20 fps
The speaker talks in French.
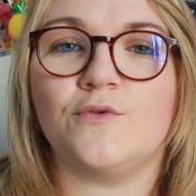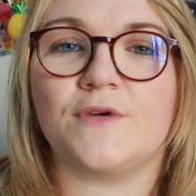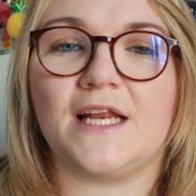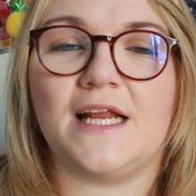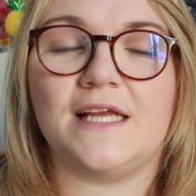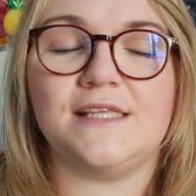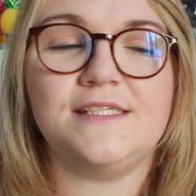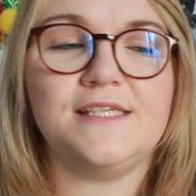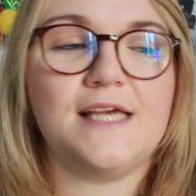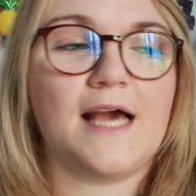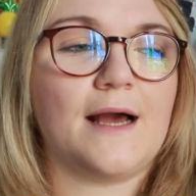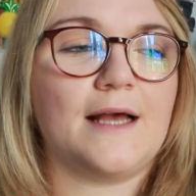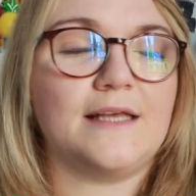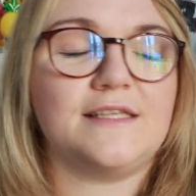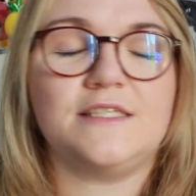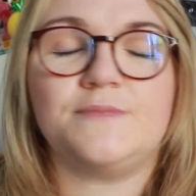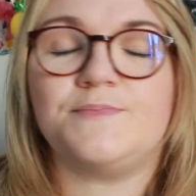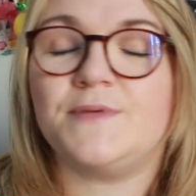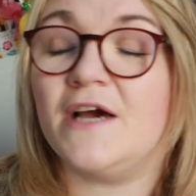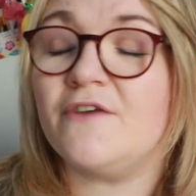Donc elle a dit à
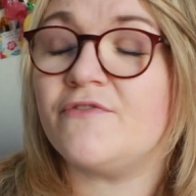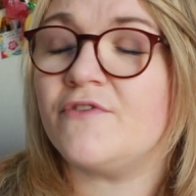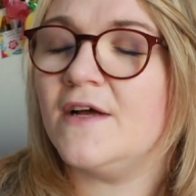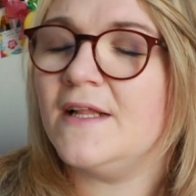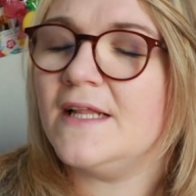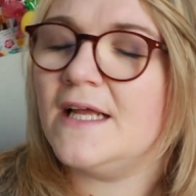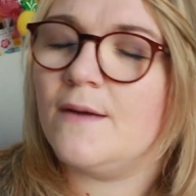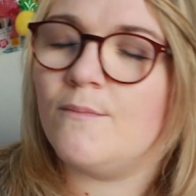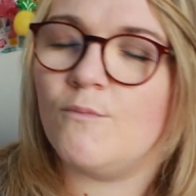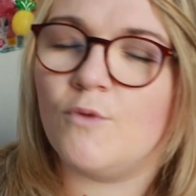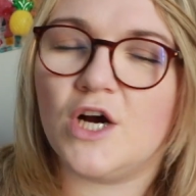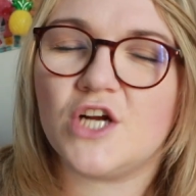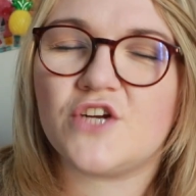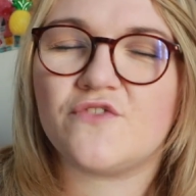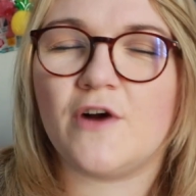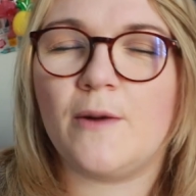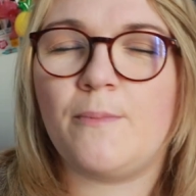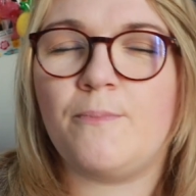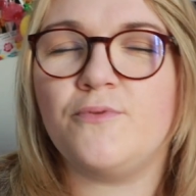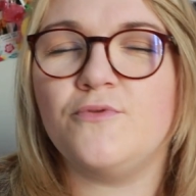Edith Piaf, moi je
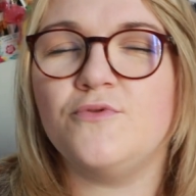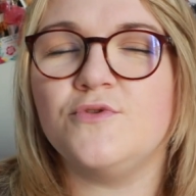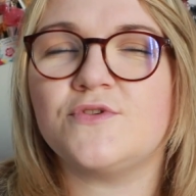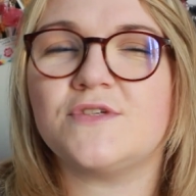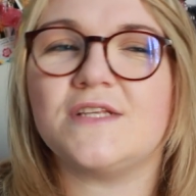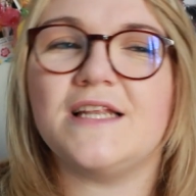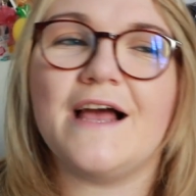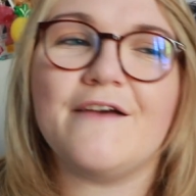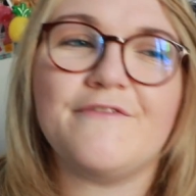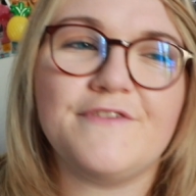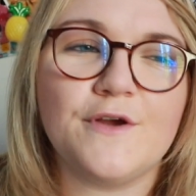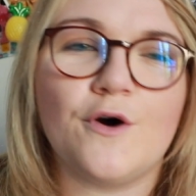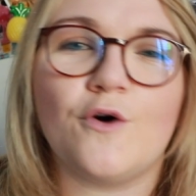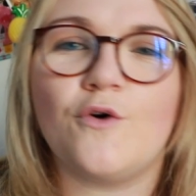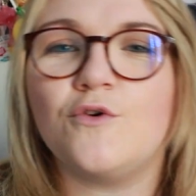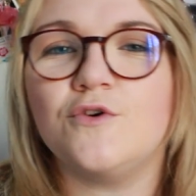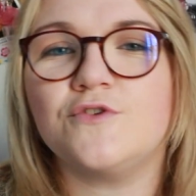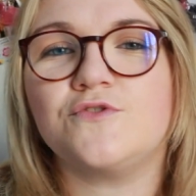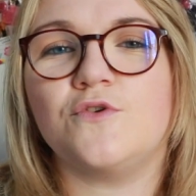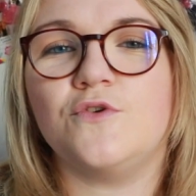vois plus La vie en
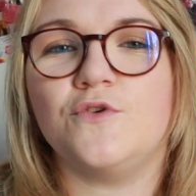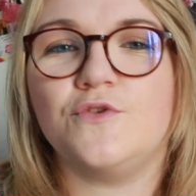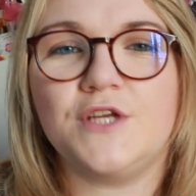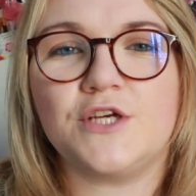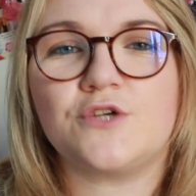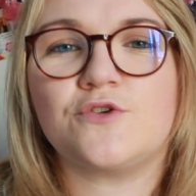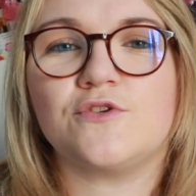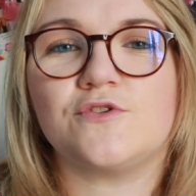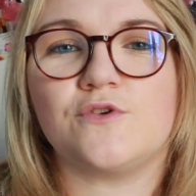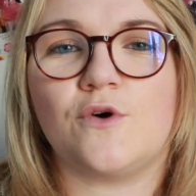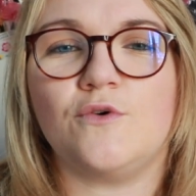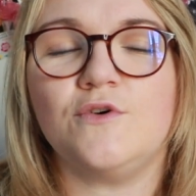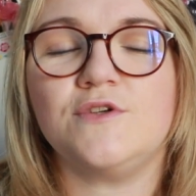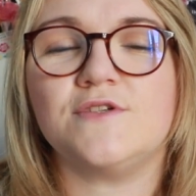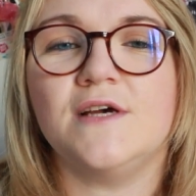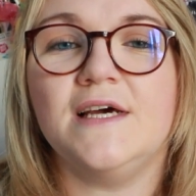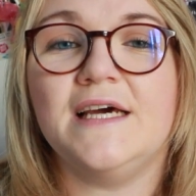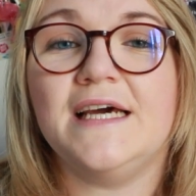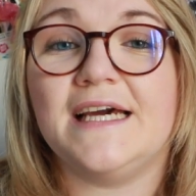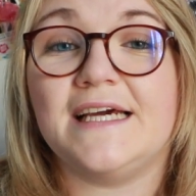rose au lieu des choses en rose.